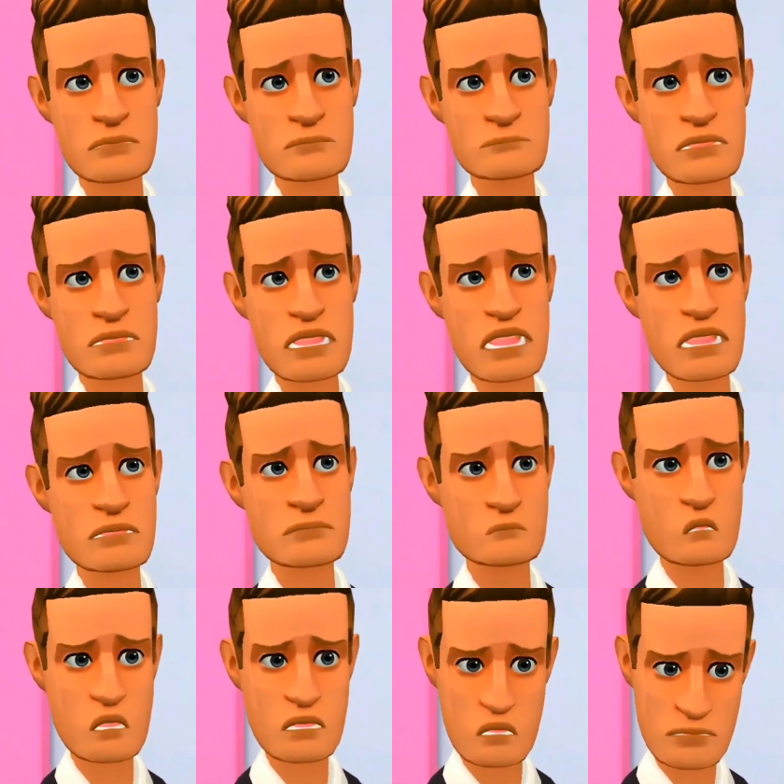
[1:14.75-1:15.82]
mais c'est
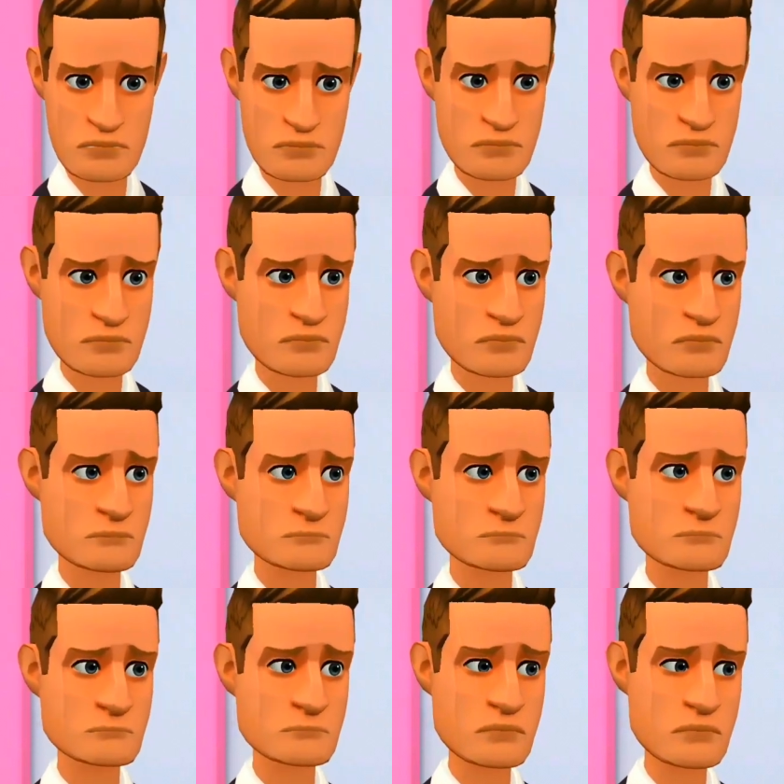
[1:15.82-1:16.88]
toi, t'as pas
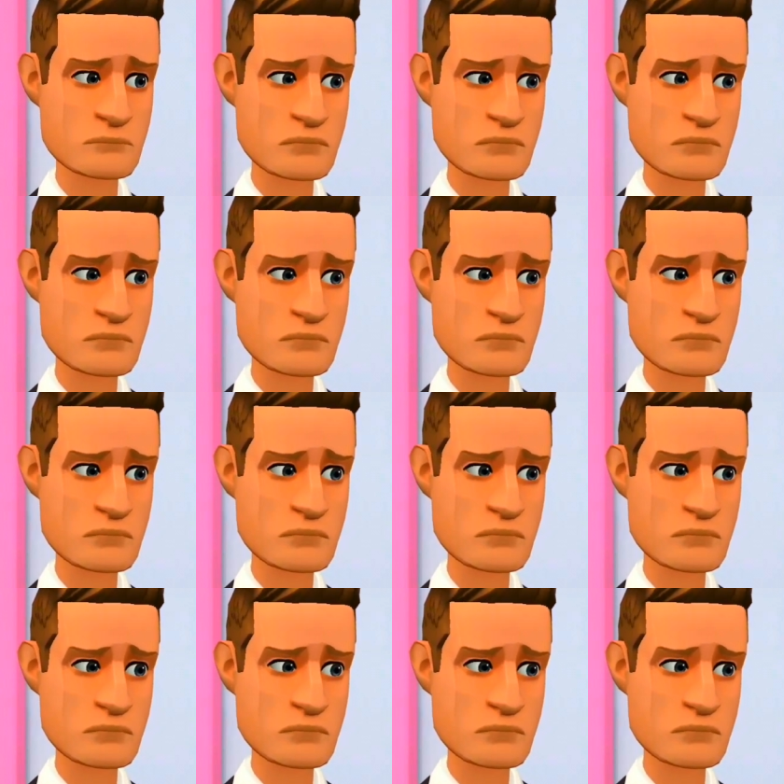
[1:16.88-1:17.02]
pris de